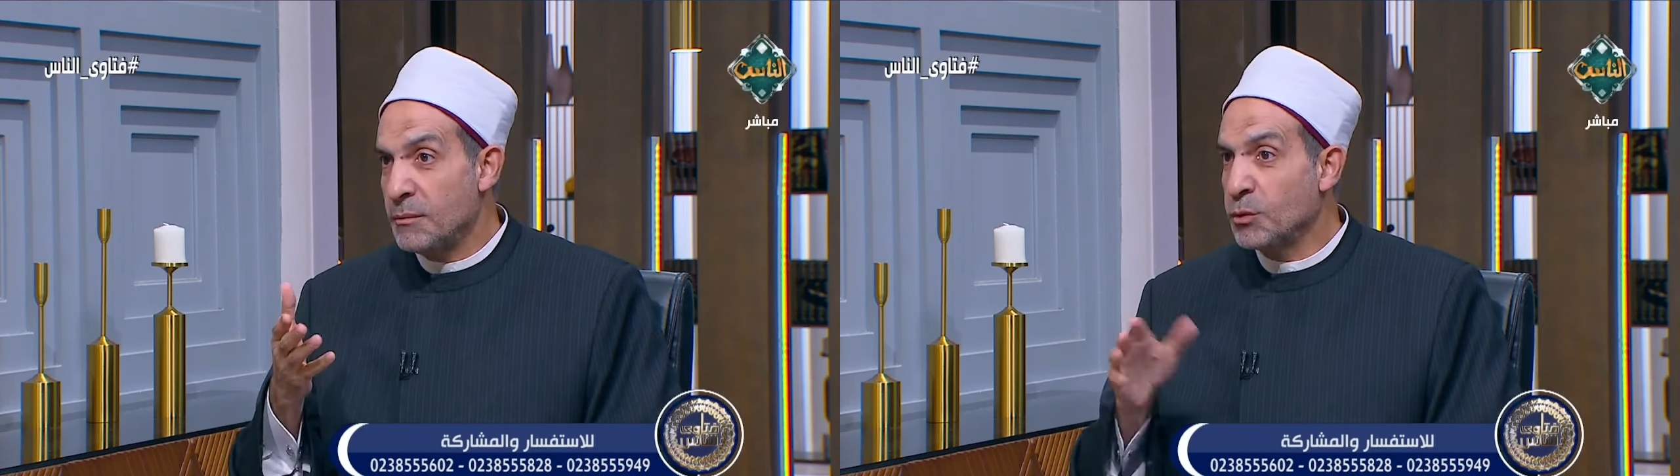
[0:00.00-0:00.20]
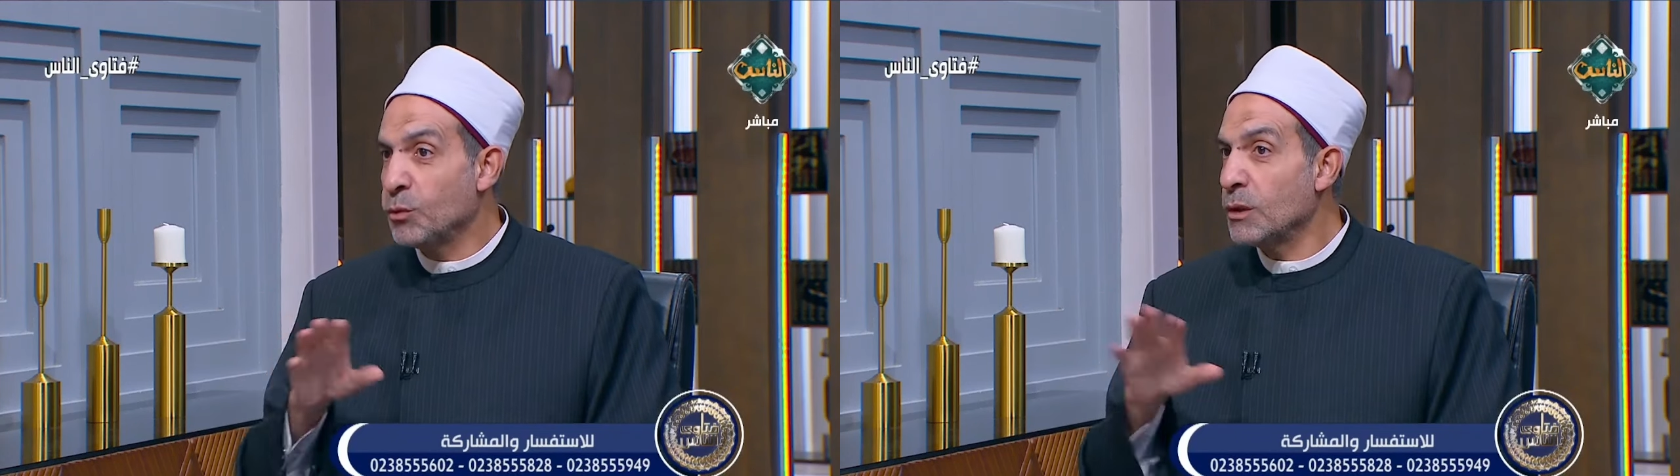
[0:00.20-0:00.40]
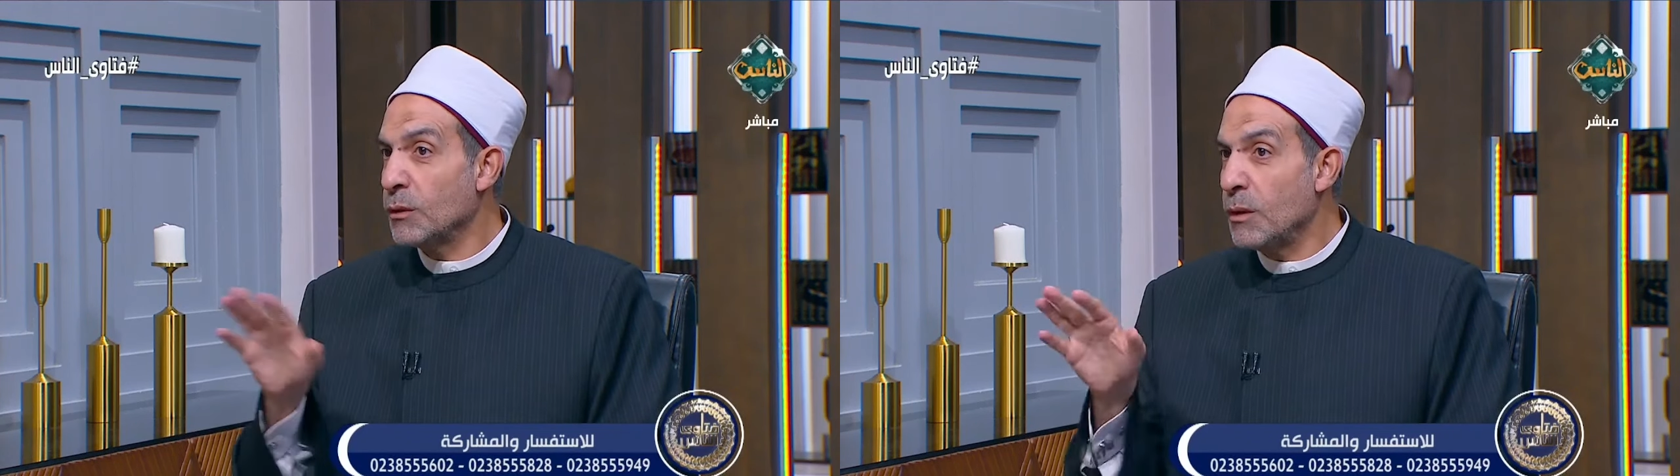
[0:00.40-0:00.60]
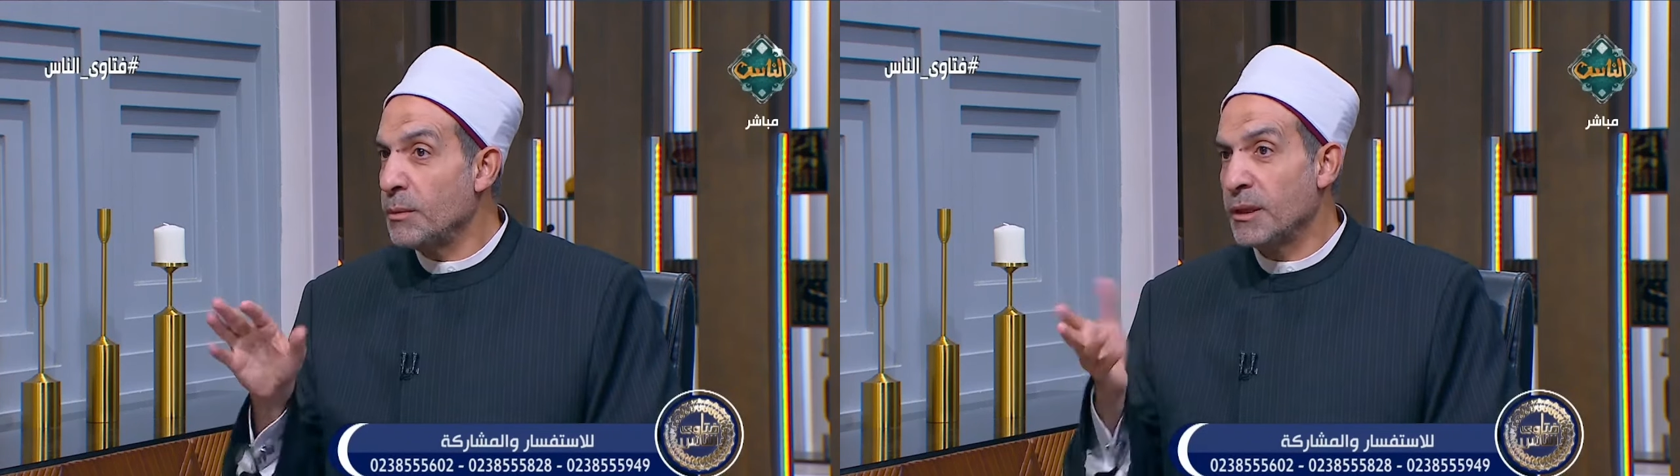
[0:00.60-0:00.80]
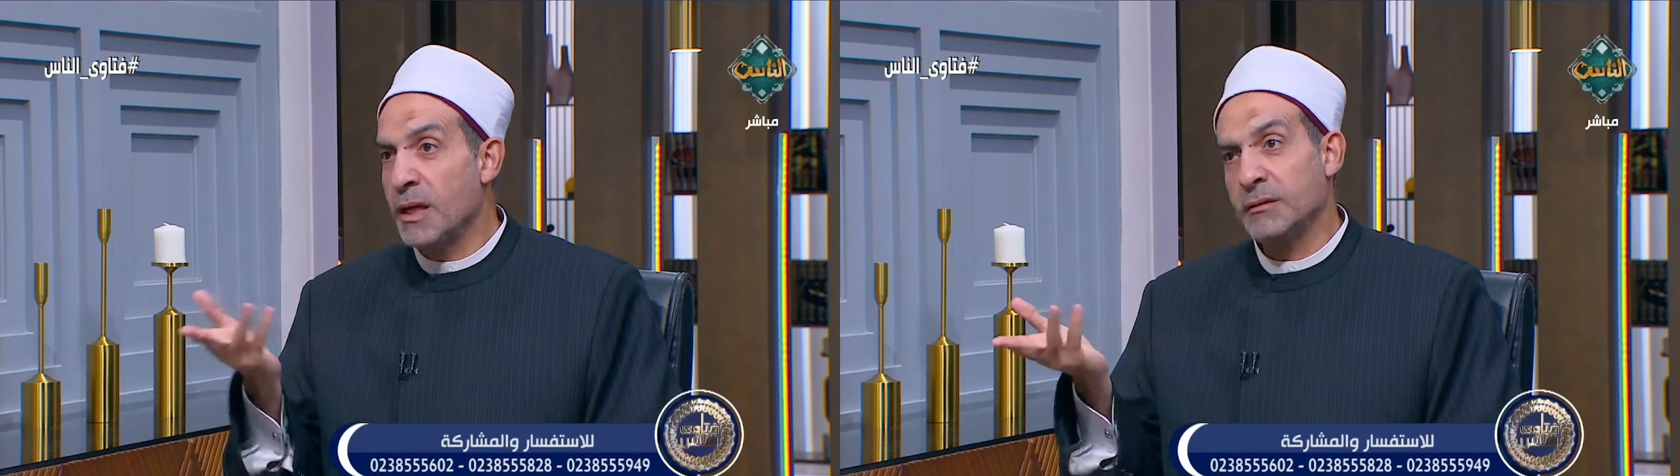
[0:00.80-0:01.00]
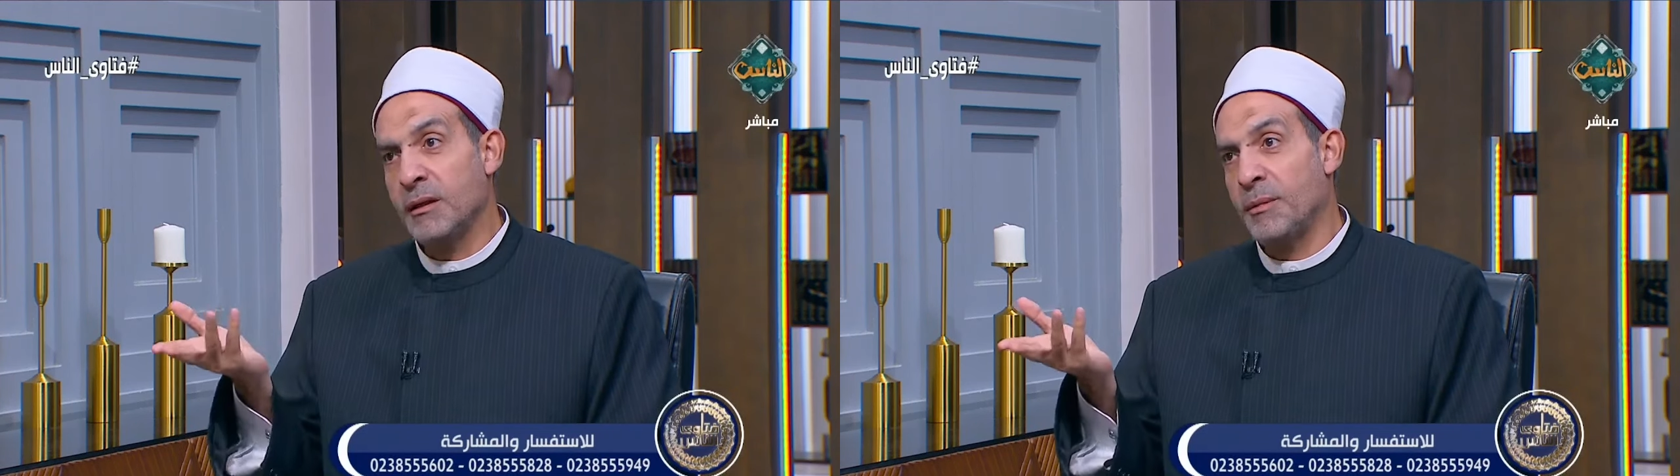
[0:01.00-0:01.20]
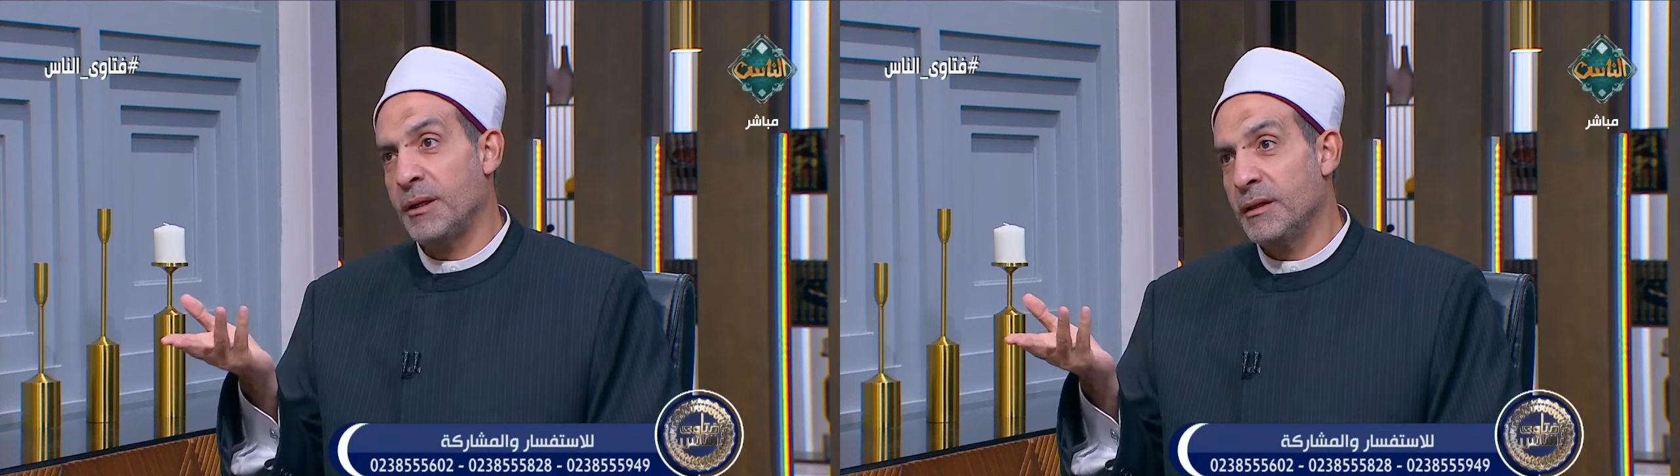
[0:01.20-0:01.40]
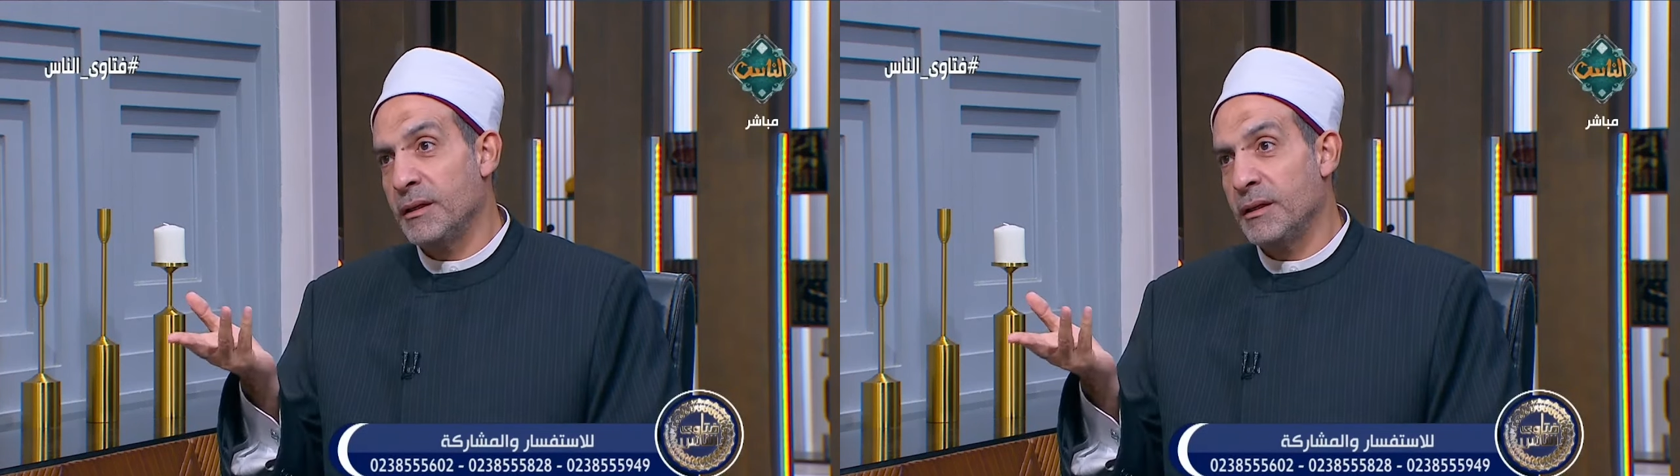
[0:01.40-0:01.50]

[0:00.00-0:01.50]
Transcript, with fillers: بدون ضوابط لا طبعا